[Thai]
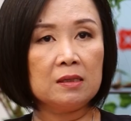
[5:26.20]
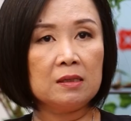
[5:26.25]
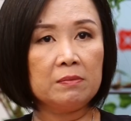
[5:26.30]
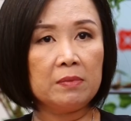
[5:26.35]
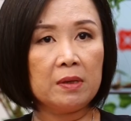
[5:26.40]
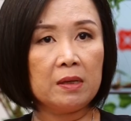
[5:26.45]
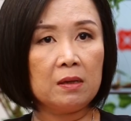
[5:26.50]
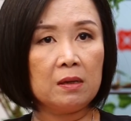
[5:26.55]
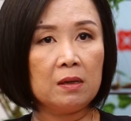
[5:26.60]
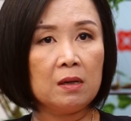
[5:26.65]
ซึ่ง
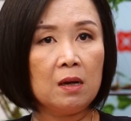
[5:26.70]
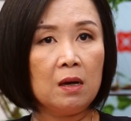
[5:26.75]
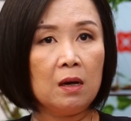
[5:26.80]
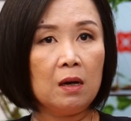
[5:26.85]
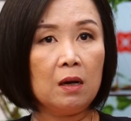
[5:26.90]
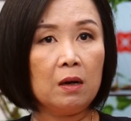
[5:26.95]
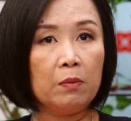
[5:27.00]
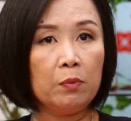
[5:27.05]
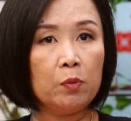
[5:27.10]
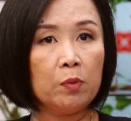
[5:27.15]
เป็น
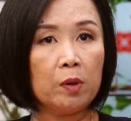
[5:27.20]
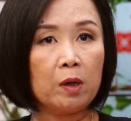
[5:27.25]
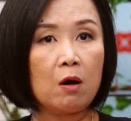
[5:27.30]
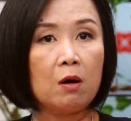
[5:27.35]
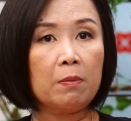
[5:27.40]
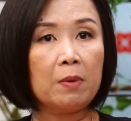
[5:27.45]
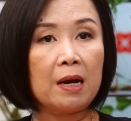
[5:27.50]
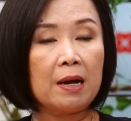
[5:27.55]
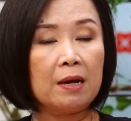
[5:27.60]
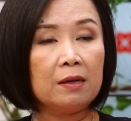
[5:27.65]
ผู้ประก
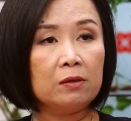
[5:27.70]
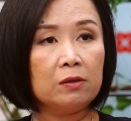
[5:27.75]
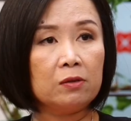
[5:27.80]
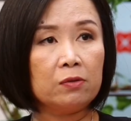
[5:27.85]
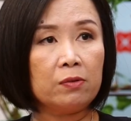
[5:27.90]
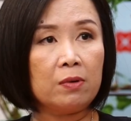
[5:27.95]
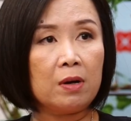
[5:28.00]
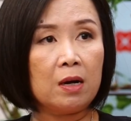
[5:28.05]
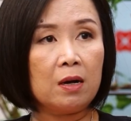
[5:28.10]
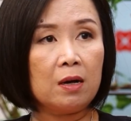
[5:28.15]
อบการ
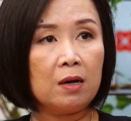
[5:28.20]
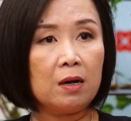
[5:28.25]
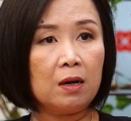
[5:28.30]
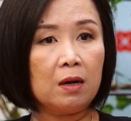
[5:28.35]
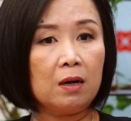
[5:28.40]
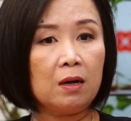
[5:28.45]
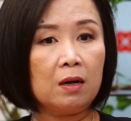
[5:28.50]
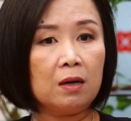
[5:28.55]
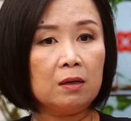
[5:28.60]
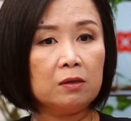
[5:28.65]

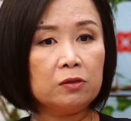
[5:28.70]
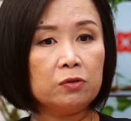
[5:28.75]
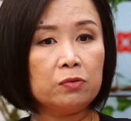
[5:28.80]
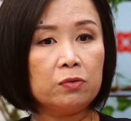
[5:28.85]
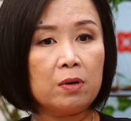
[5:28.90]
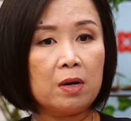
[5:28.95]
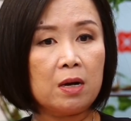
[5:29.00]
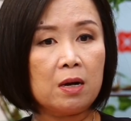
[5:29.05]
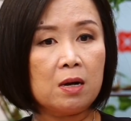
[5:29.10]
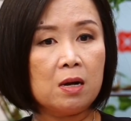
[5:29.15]

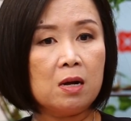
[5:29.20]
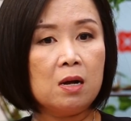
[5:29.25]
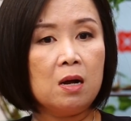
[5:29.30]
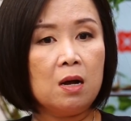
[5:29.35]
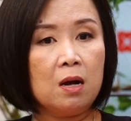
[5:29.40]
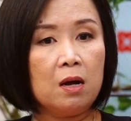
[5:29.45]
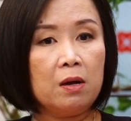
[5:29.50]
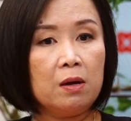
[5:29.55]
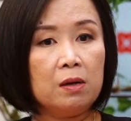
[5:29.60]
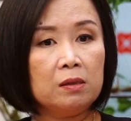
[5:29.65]
ตัว
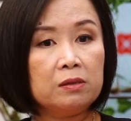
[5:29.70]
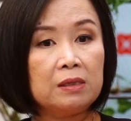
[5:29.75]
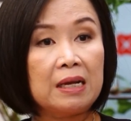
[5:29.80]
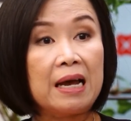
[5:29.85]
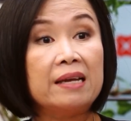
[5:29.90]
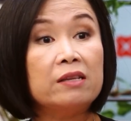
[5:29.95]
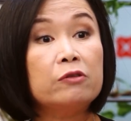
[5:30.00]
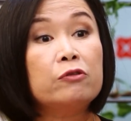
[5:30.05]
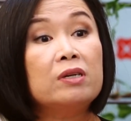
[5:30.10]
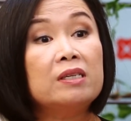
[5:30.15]

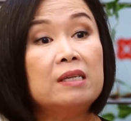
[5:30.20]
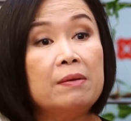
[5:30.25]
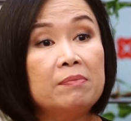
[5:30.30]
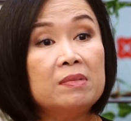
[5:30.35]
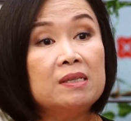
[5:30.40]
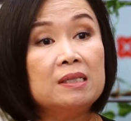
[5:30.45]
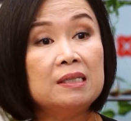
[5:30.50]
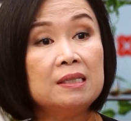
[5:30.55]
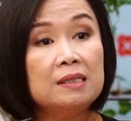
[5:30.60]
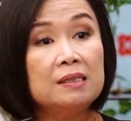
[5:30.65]
ขายโทรศัพ
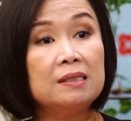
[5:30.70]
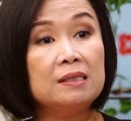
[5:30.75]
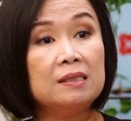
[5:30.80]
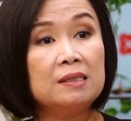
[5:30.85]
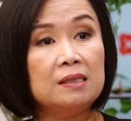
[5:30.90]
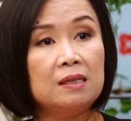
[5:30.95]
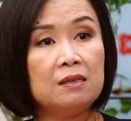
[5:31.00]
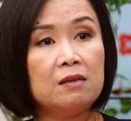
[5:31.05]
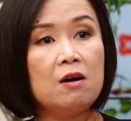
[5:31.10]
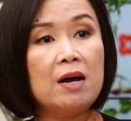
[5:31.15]
ท์มือถือ
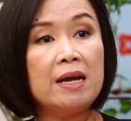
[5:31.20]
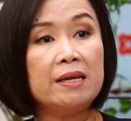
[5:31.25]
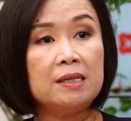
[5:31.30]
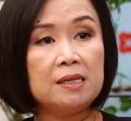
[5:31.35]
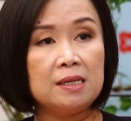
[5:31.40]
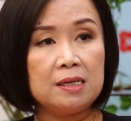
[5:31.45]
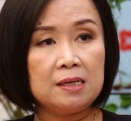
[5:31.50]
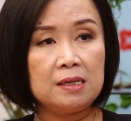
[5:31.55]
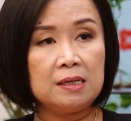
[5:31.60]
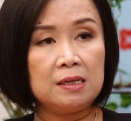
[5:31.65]
แล้วก็
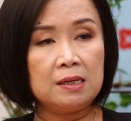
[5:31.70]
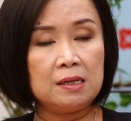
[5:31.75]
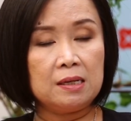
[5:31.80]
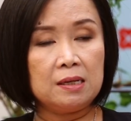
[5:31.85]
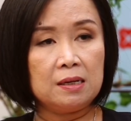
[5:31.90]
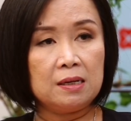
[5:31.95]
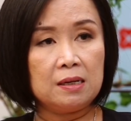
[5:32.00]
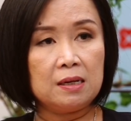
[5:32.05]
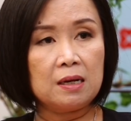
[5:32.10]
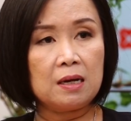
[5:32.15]
IT
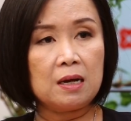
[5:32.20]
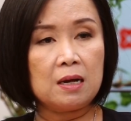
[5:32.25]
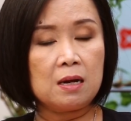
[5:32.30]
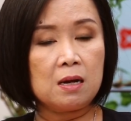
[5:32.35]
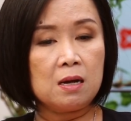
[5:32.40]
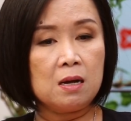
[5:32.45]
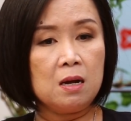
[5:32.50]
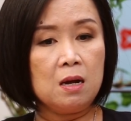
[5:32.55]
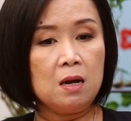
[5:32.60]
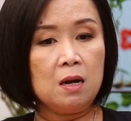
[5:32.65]
นะคะ
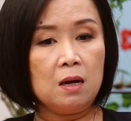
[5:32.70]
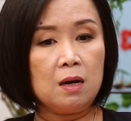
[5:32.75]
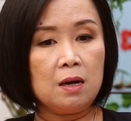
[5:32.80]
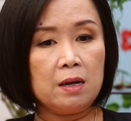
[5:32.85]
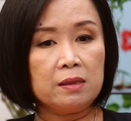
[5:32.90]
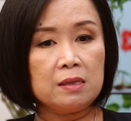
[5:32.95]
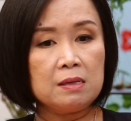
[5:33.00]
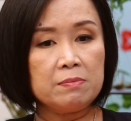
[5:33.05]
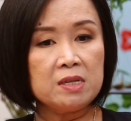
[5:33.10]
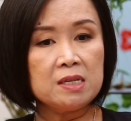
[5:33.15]

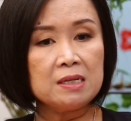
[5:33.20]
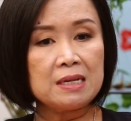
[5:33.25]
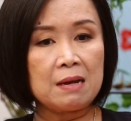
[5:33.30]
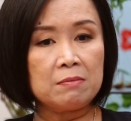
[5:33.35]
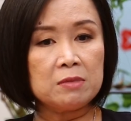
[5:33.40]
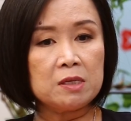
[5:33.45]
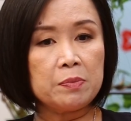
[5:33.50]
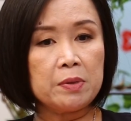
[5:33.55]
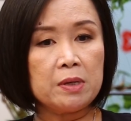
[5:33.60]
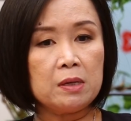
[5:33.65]
ธีมที่
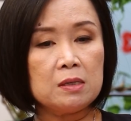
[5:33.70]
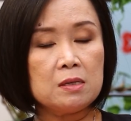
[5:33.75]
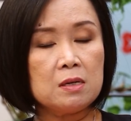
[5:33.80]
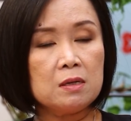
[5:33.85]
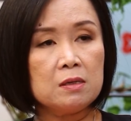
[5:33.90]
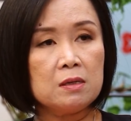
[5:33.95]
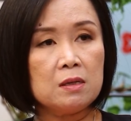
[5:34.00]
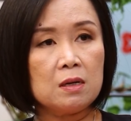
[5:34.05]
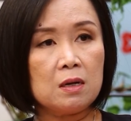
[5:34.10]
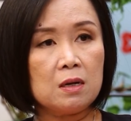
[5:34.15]
3จะเป็นเรื่
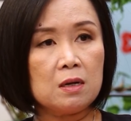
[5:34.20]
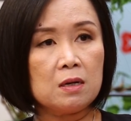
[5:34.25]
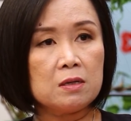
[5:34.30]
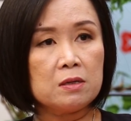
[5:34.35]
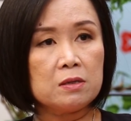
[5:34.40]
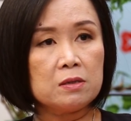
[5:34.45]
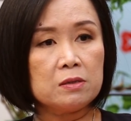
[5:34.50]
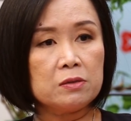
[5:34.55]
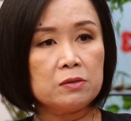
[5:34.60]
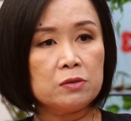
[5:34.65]
อง
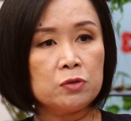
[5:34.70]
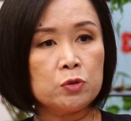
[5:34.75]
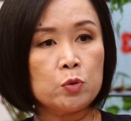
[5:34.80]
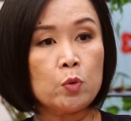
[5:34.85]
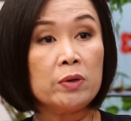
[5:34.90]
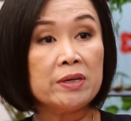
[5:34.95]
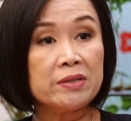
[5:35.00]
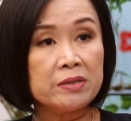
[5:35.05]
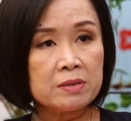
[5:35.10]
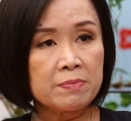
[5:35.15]

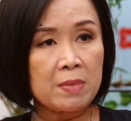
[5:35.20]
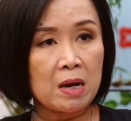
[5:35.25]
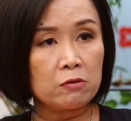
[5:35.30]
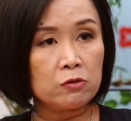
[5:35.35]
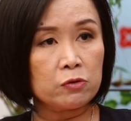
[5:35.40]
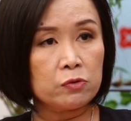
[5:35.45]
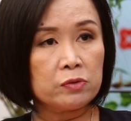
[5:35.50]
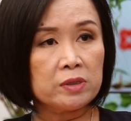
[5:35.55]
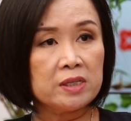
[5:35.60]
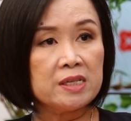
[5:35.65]
tourism
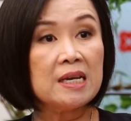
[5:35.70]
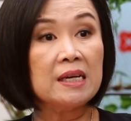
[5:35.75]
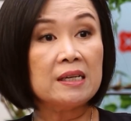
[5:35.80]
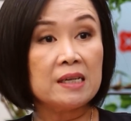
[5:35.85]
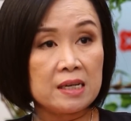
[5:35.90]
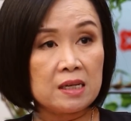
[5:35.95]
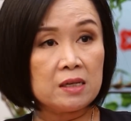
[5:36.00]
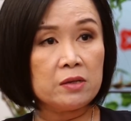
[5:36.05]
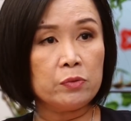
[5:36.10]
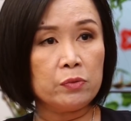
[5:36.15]
outlook ที่ยัง
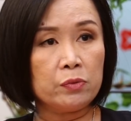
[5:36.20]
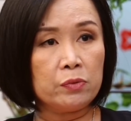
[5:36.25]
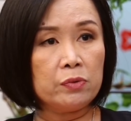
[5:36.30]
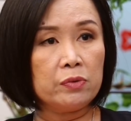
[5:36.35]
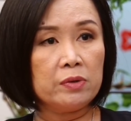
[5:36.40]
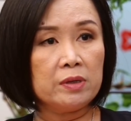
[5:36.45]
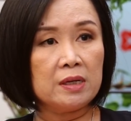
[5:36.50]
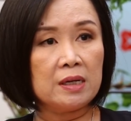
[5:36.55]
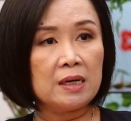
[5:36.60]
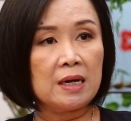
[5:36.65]
ดีอยู่
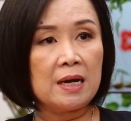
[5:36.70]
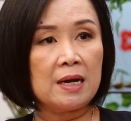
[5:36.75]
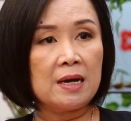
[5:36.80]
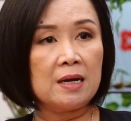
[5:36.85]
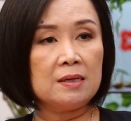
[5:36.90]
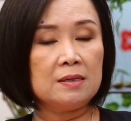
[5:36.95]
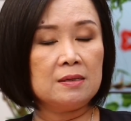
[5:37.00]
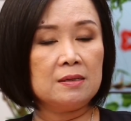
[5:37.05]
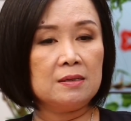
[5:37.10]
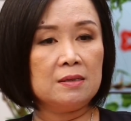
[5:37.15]
นะคะ
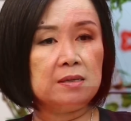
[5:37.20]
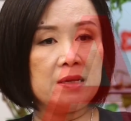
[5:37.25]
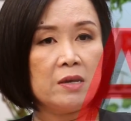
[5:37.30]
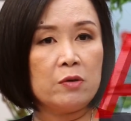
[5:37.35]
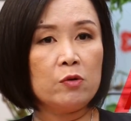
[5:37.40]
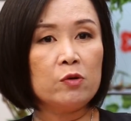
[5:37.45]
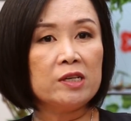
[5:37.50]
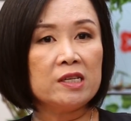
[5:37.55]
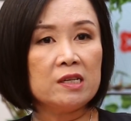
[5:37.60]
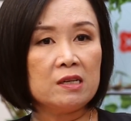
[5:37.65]

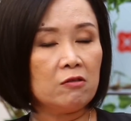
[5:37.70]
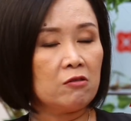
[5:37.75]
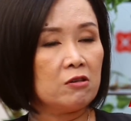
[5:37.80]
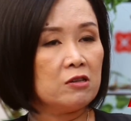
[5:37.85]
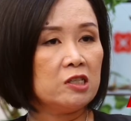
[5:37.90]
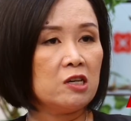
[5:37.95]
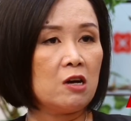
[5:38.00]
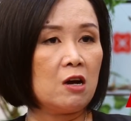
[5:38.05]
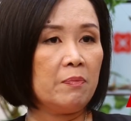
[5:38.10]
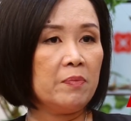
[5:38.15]
AOT เรา
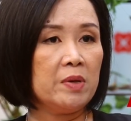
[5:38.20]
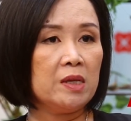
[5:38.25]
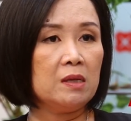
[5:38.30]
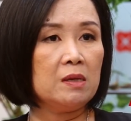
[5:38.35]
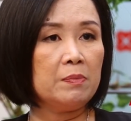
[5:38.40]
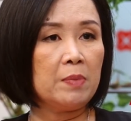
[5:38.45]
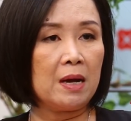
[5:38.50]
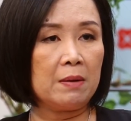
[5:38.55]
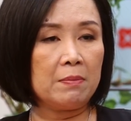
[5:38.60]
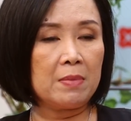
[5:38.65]
ก็ชอบปี
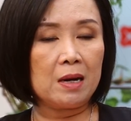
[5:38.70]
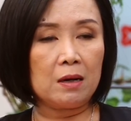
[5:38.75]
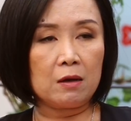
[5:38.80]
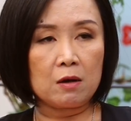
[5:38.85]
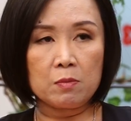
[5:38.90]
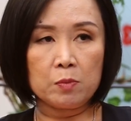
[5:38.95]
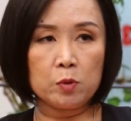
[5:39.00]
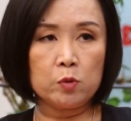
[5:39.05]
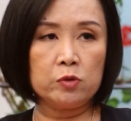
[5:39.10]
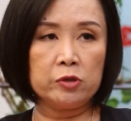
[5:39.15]
ที่ผ่านมาแล้
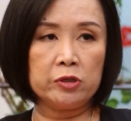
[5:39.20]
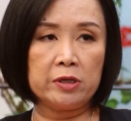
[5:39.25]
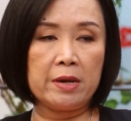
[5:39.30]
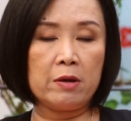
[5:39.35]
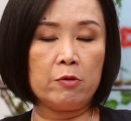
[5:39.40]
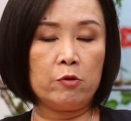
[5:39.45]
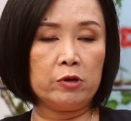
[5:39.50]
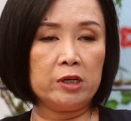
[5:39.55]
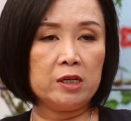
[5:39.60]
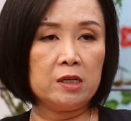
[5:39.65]
วก็ push
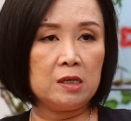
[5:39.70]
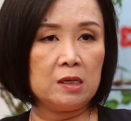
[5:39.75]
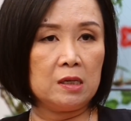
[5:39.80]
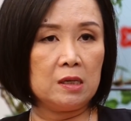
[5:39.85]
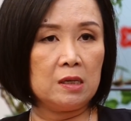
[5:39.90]
AOT